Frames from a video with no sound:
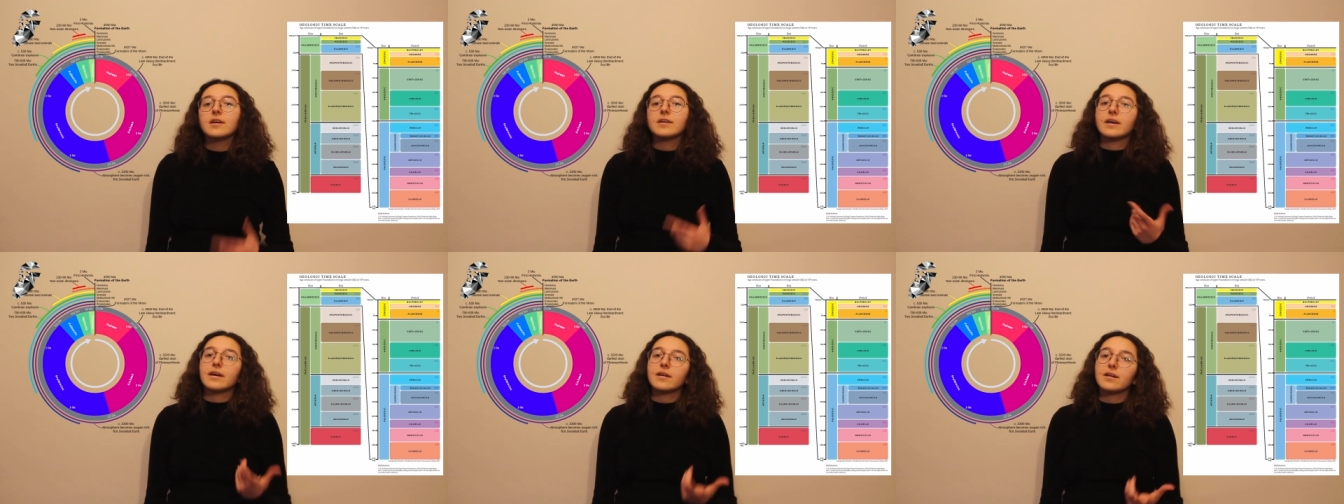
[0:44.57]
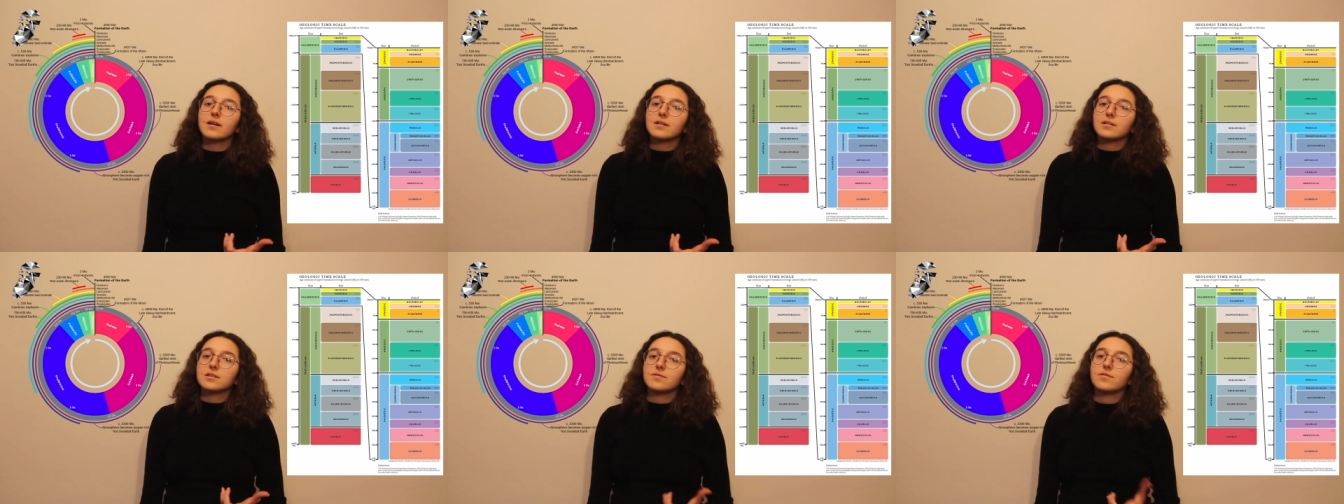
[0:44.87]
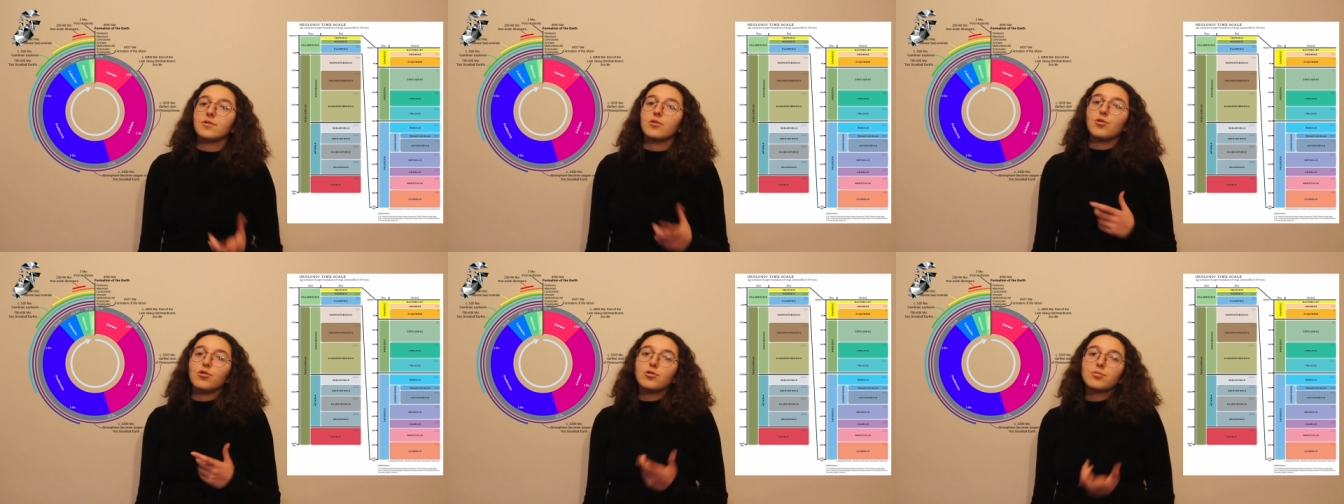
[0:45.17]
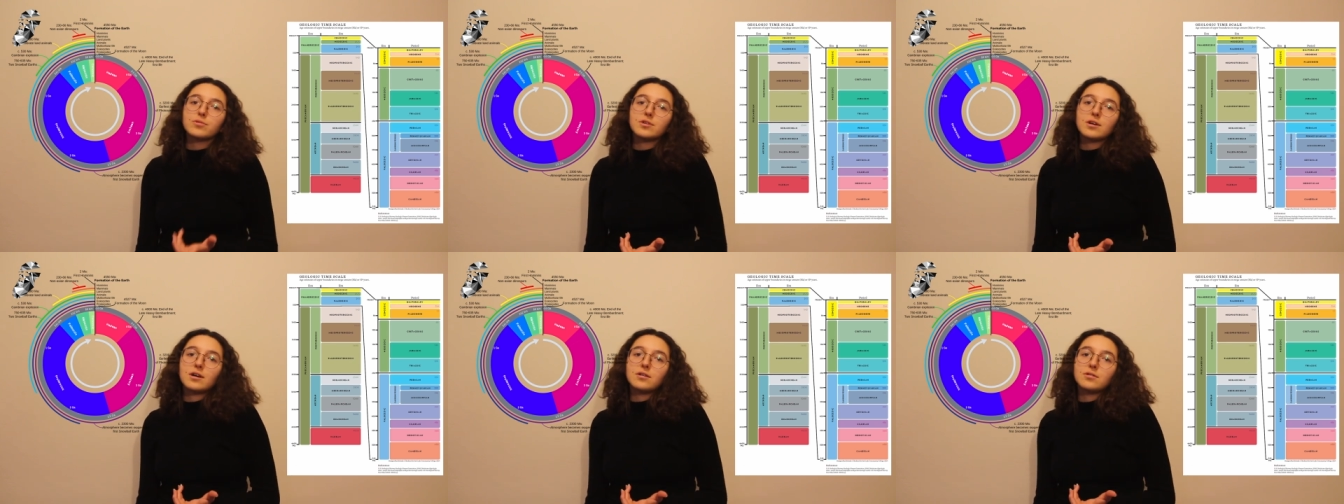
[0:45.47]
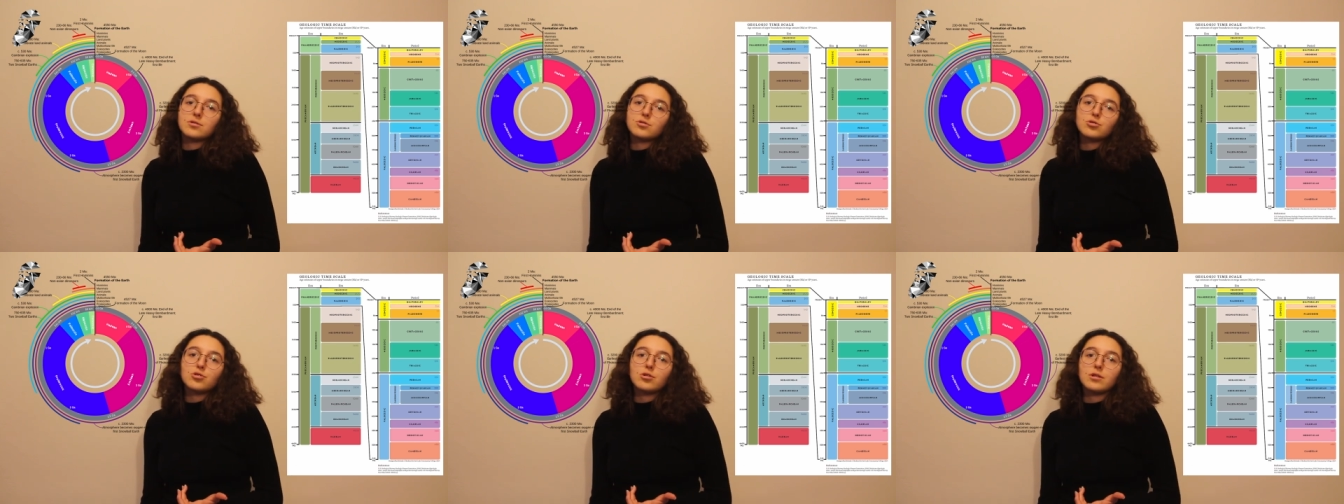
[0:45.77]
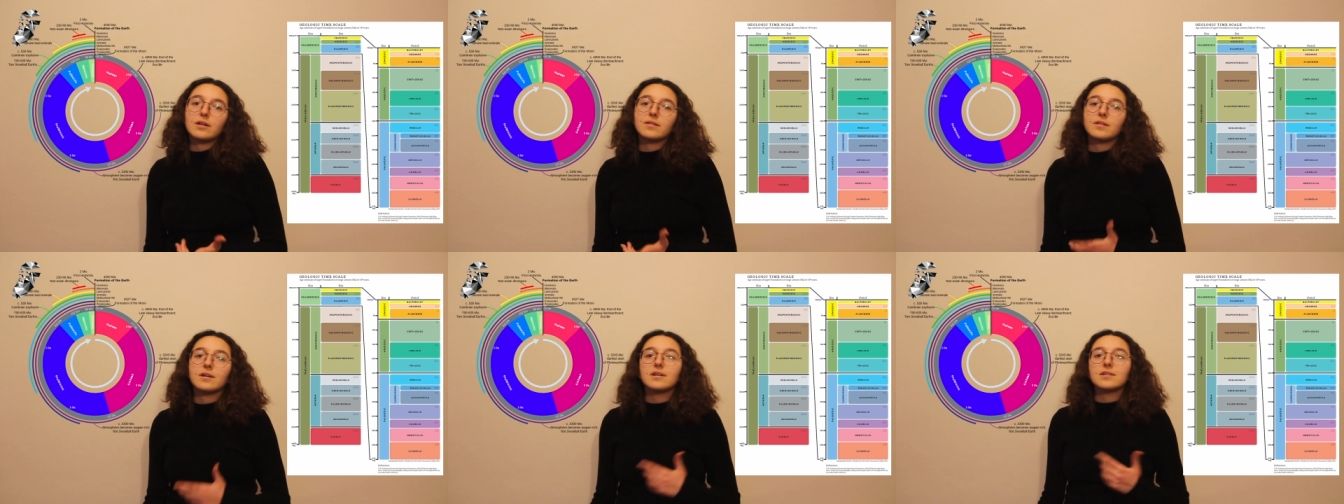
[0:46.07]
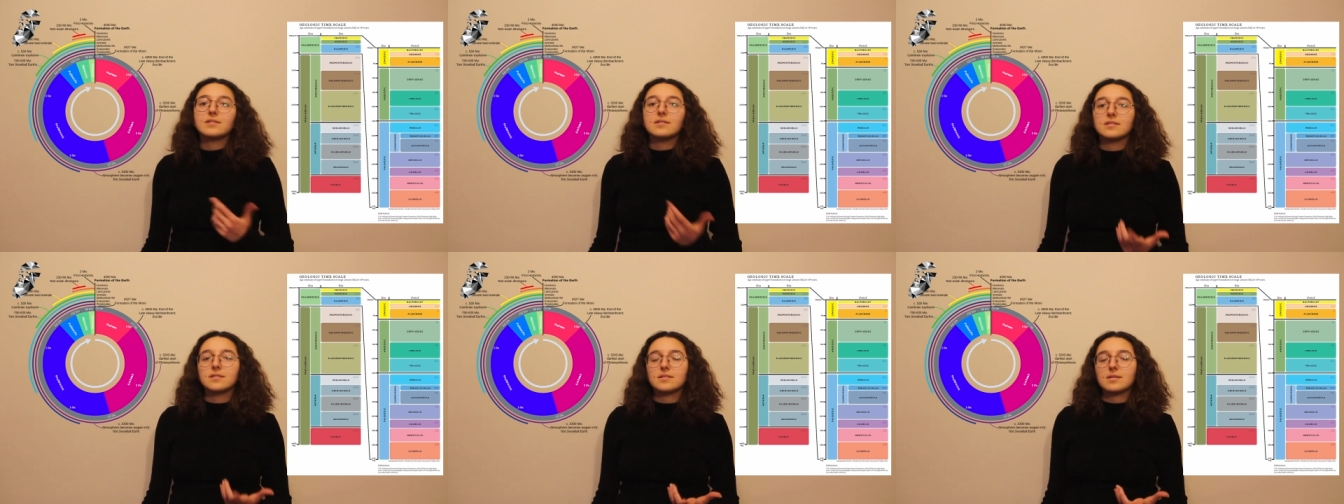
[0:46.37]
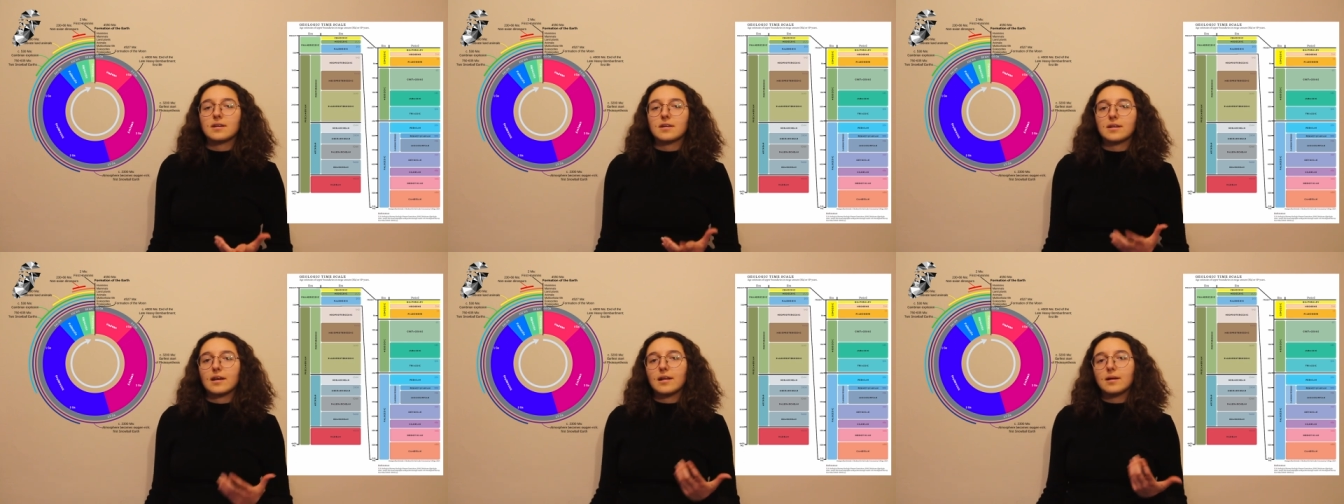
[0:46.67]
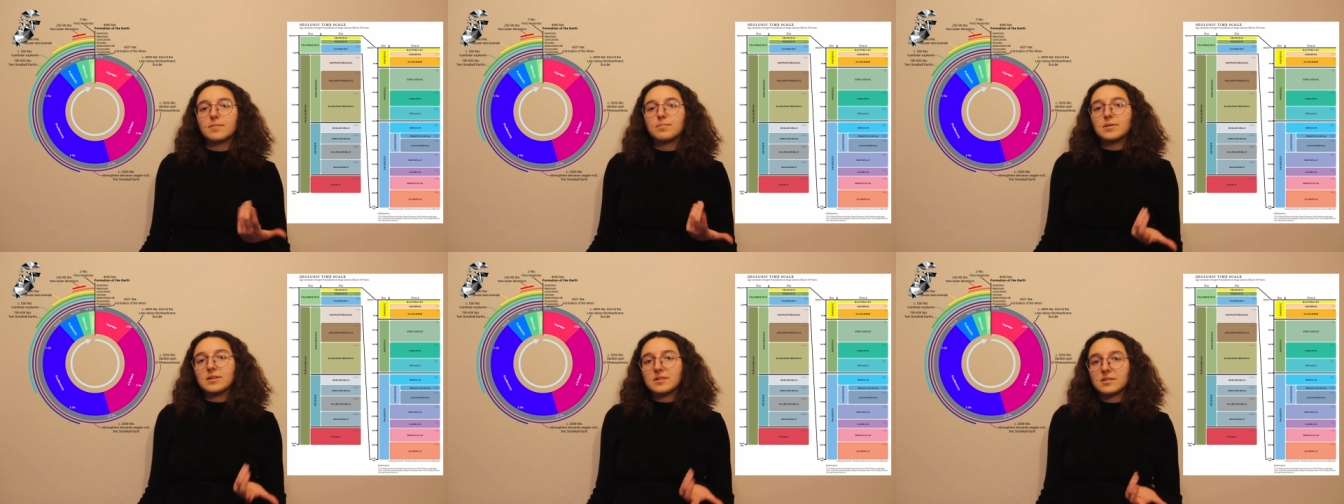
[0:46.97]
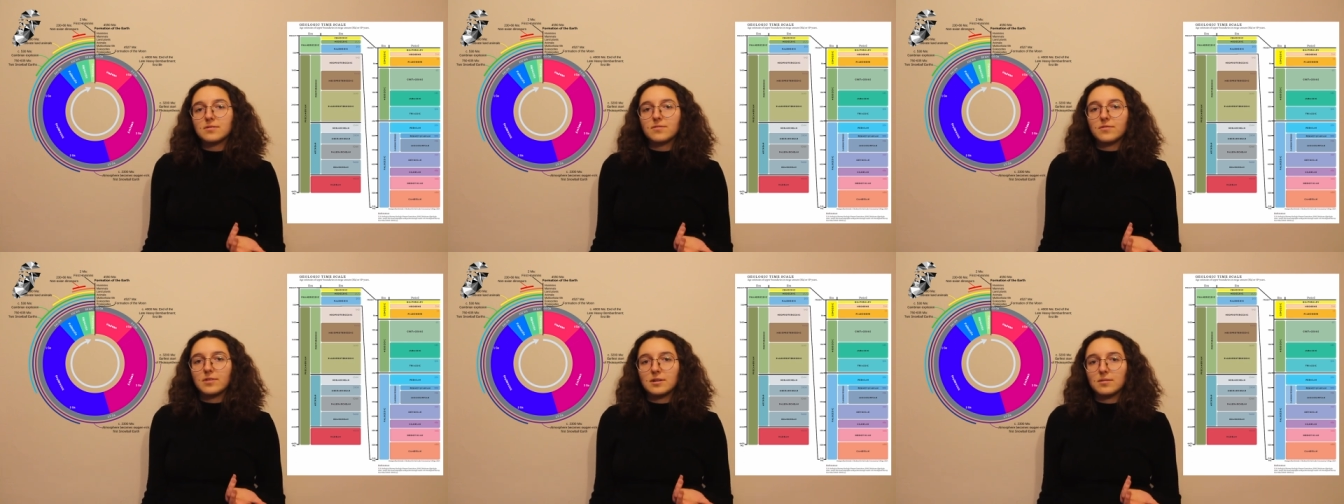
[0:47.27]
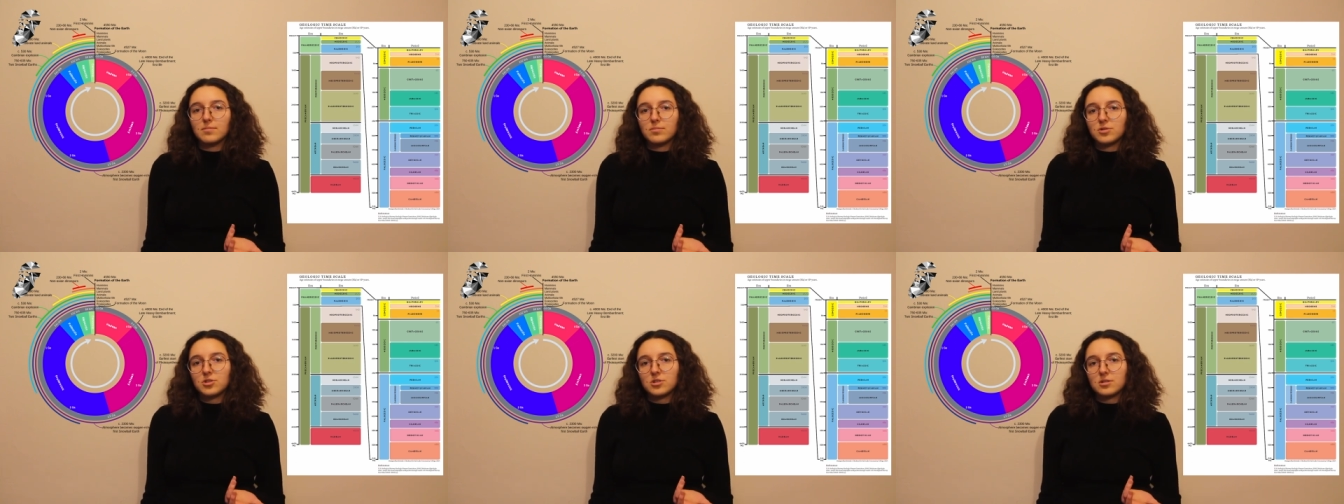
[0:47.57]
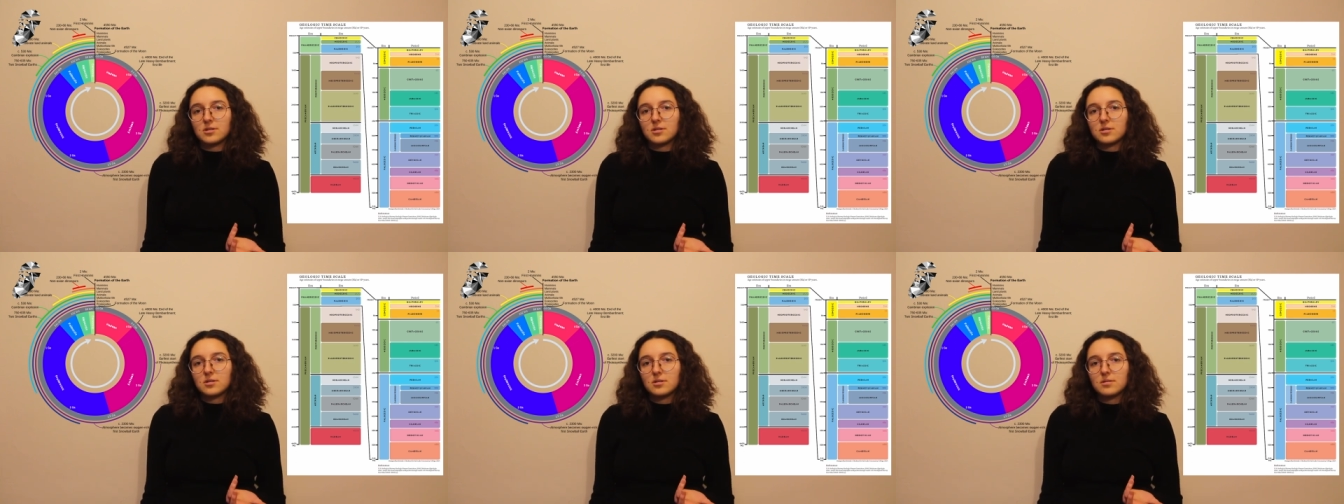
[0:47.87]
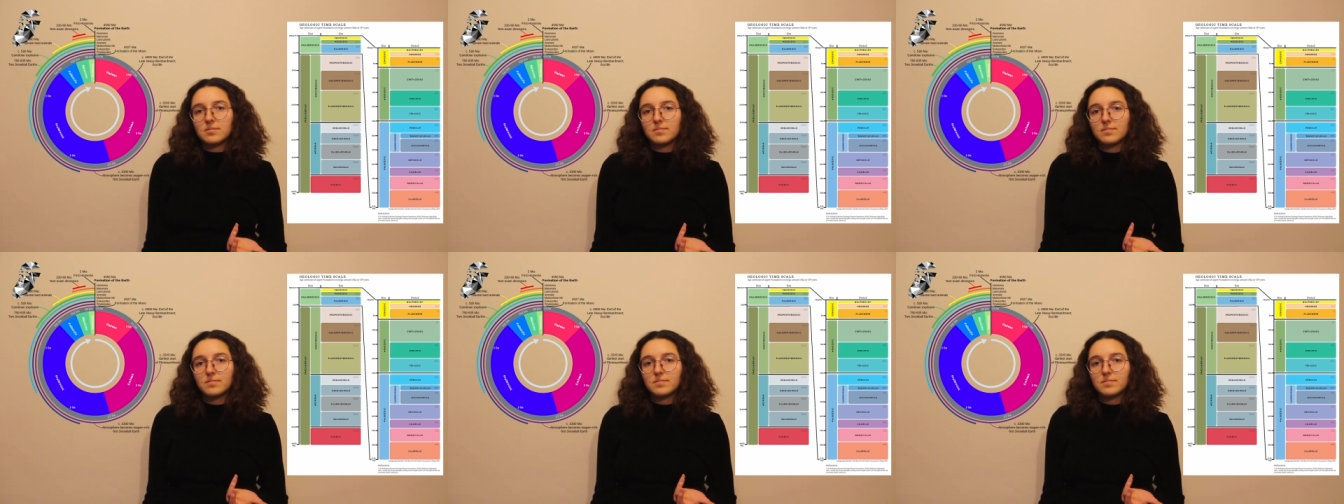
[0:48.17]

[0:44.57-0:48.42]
yeraltı ve ölüm tanrısı olan Hades'ten gelen bir isim verilmiştir.